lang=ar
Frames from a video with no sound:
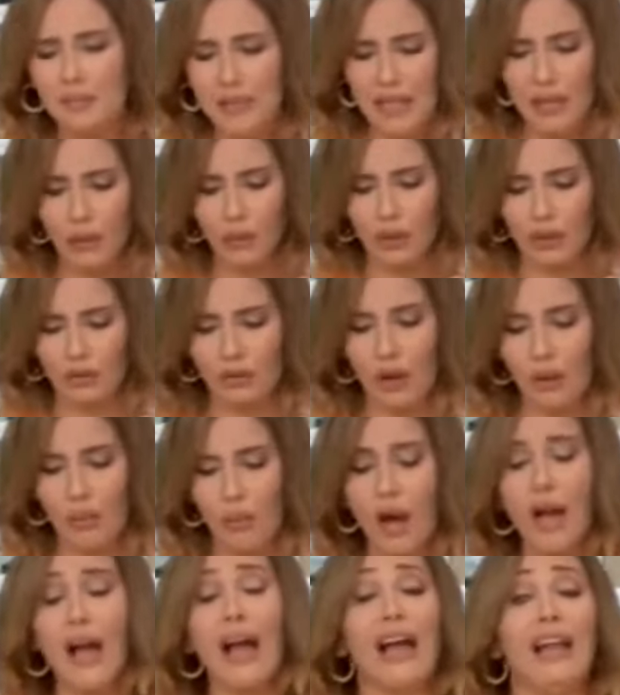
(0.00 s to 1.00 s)
مثلا وكانت
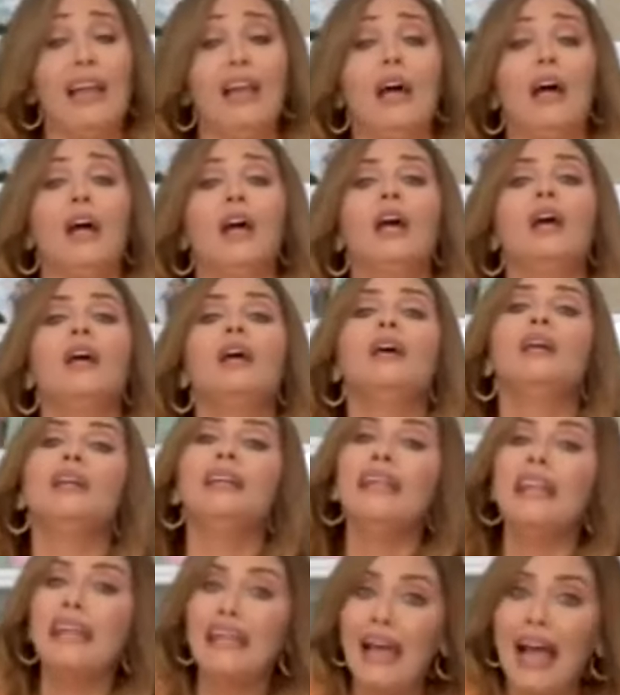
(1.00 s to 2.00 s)
طعمها احلى
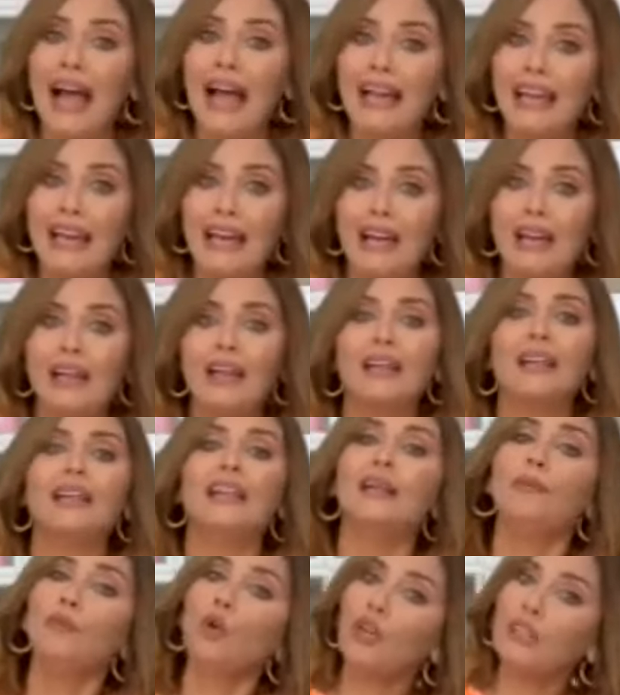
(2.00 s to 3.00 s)
ليه احلى
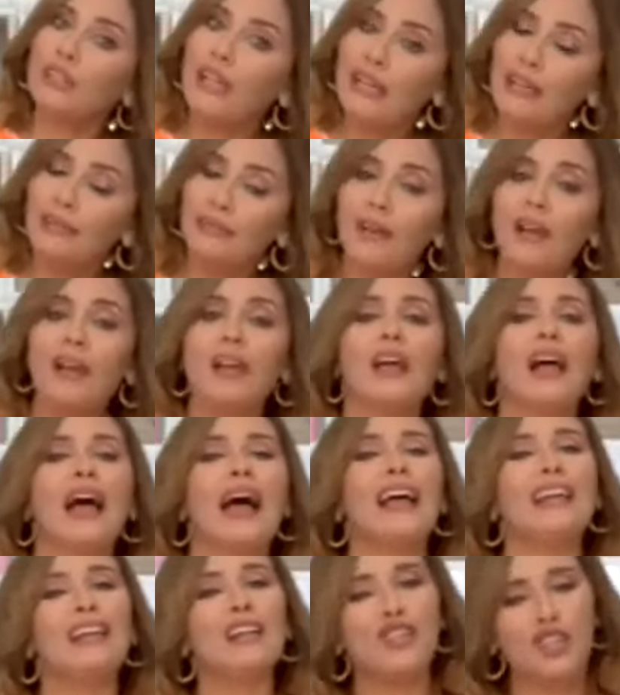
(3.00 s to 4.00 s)
ليه مختلفه
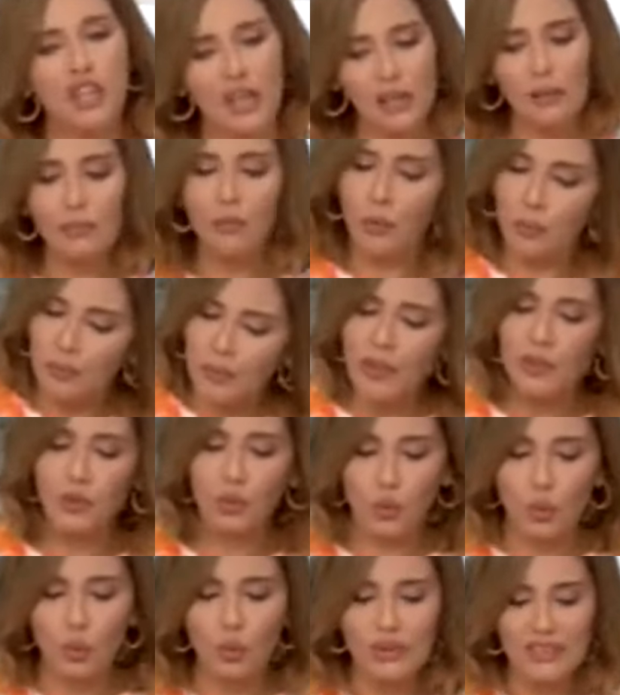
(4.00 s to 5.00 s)
علشان ممكن
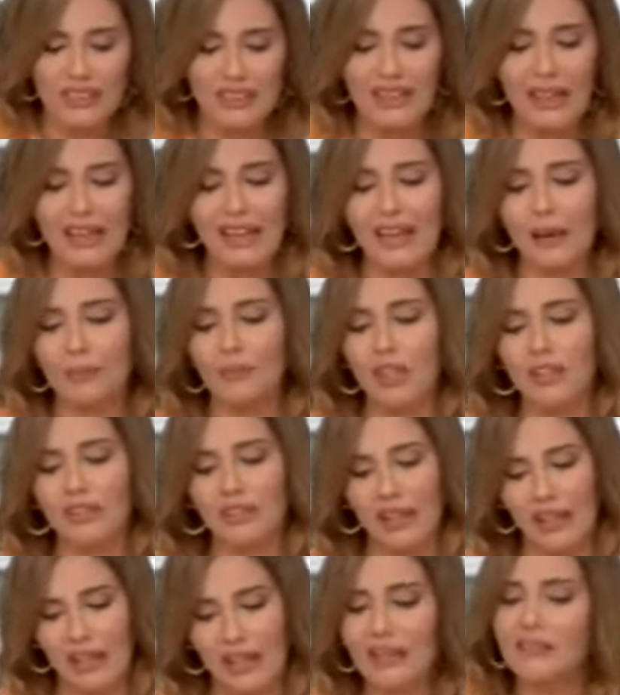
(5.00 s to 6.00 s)
تكون دي تكه من
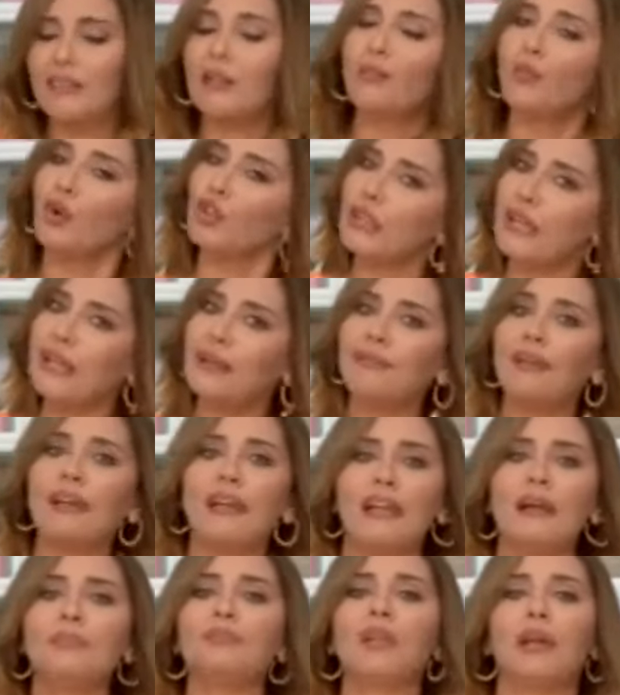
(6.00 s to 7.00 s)
التكات المختلفه
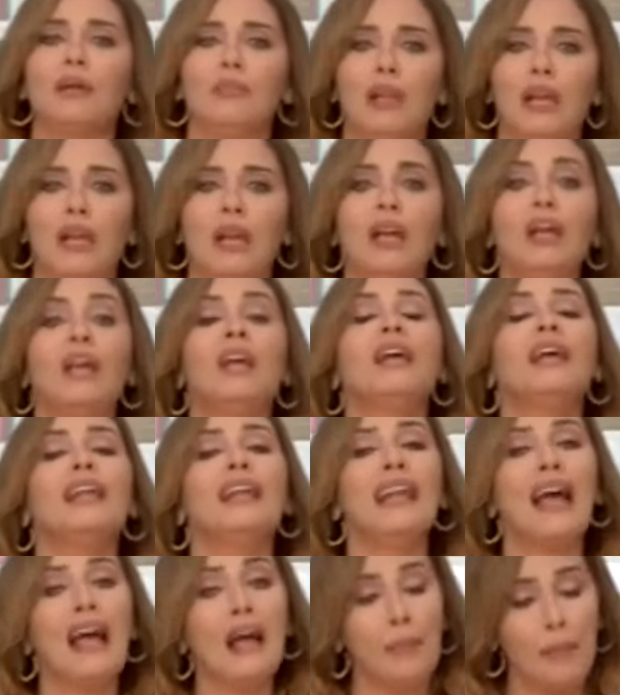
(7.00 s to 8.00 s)
اللي هي بتعملها
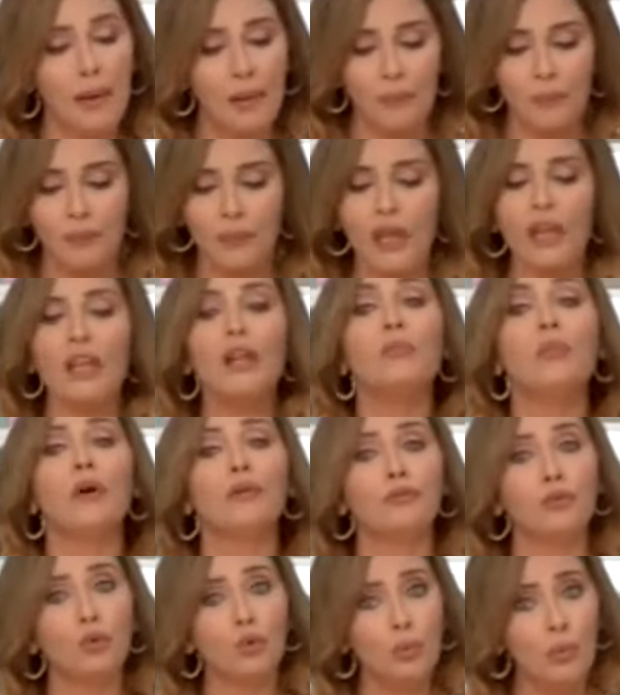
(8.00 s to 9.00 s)
اللحمه
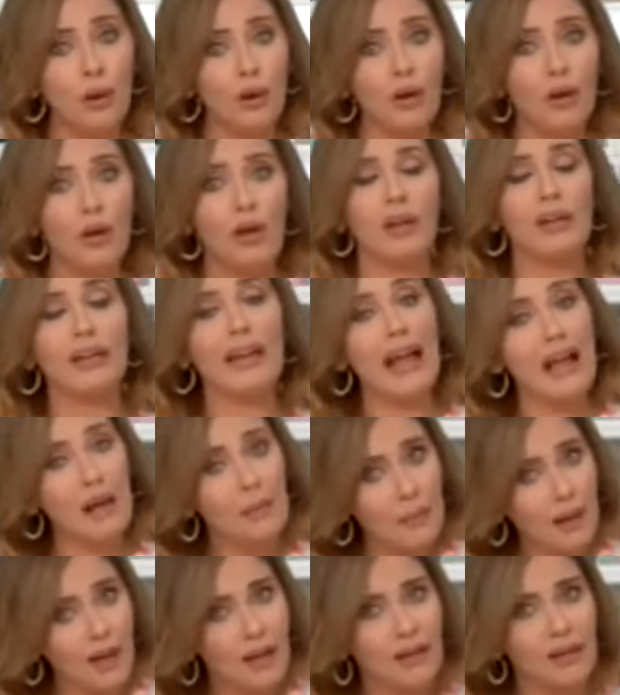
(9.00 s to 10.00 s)
المفرومه
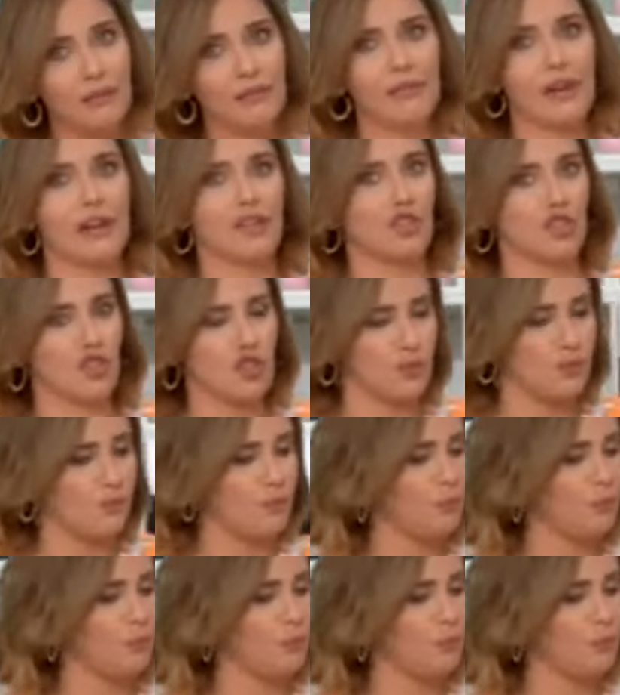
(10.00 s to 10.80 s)
لحمه فريش